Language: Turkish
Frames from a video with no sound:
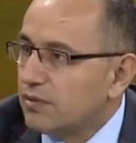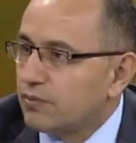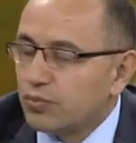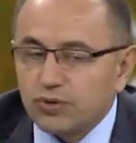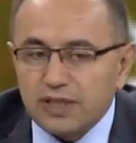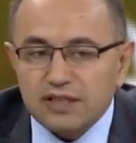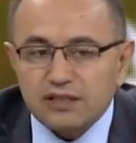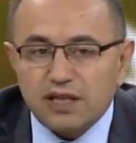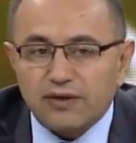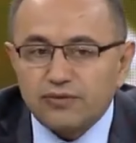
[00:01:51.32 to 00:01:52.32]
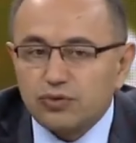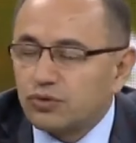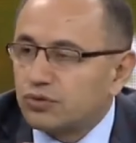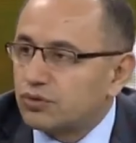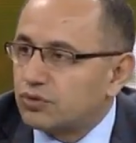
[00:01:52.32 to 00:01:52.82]
Bunlar saf
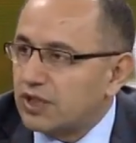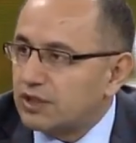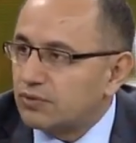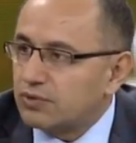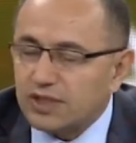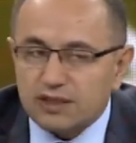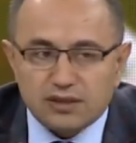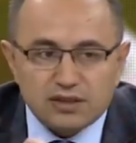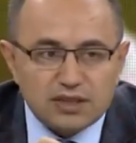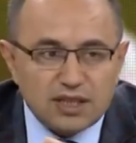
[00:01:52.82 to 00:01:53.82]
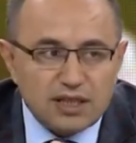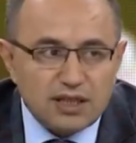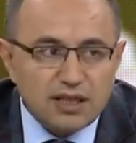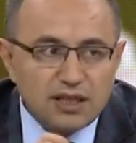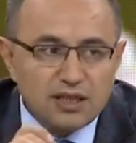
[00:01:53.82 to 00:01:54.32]
Türktü der. Bunlar işte
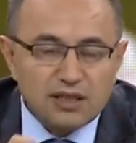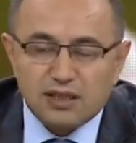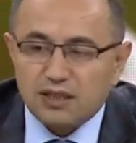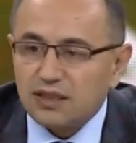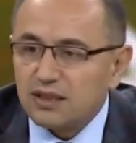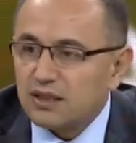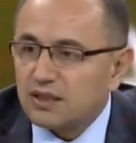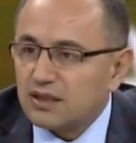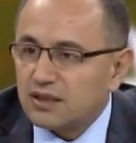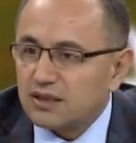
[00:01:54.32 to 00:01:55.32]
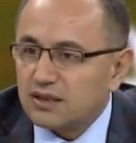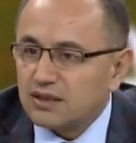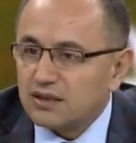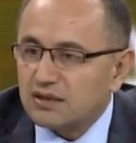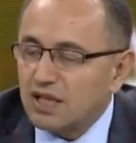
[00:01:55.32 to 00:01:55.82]

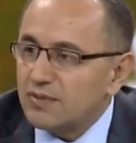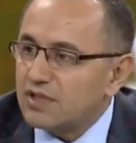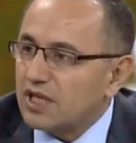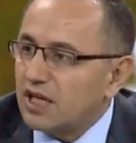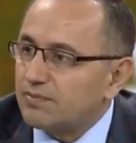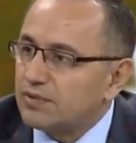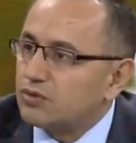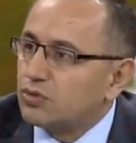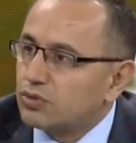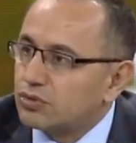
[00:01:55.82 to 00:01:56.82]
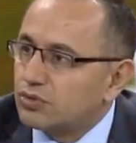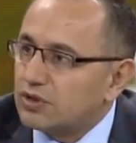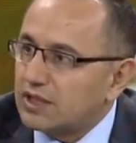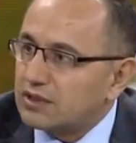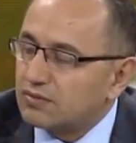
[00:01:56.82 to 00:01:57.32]
e, temiz kalpli Türktü
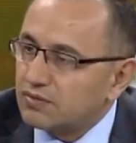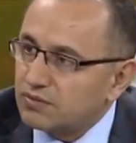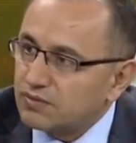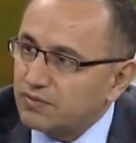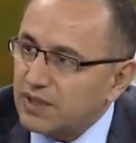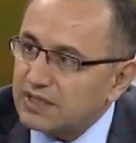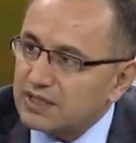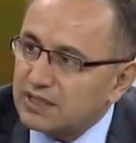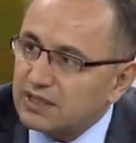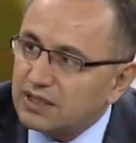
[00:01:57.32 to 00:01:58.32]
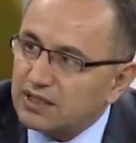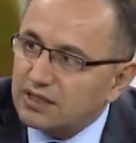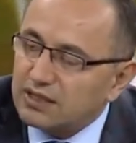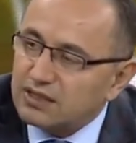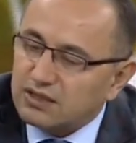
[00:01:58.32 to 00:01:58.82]
der. Bahsettiği
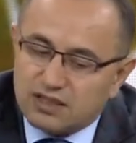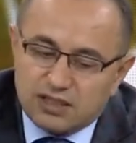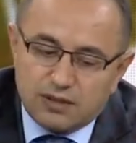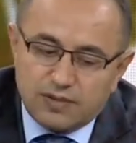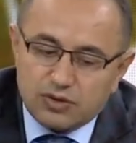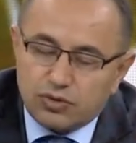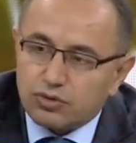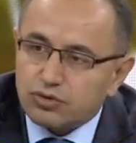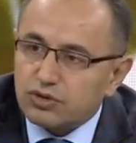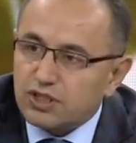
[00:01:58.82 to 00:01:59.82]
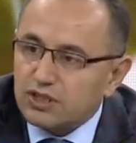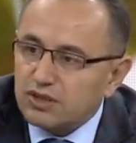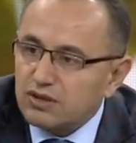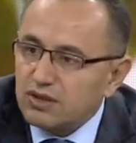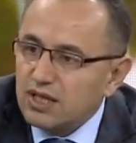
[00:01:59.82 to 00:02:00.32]
Kızılbaş
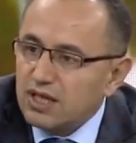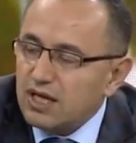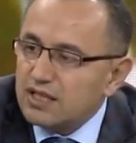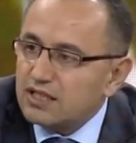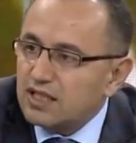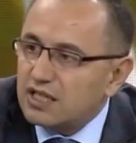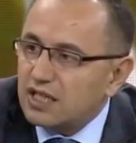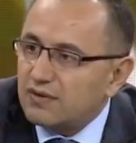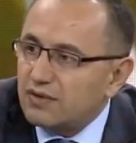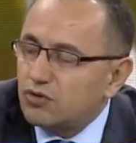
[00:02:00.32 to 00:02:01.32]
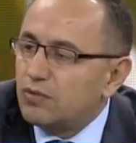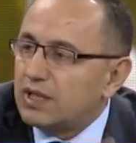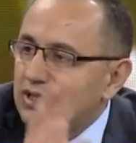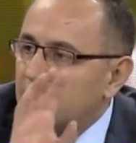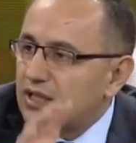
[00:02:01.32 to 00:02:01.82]
ordusundaki askerler ve
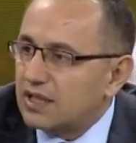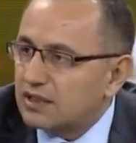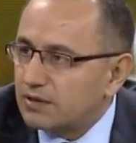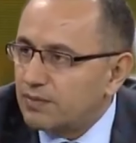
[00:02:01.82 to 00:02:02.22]
kumandanlardır,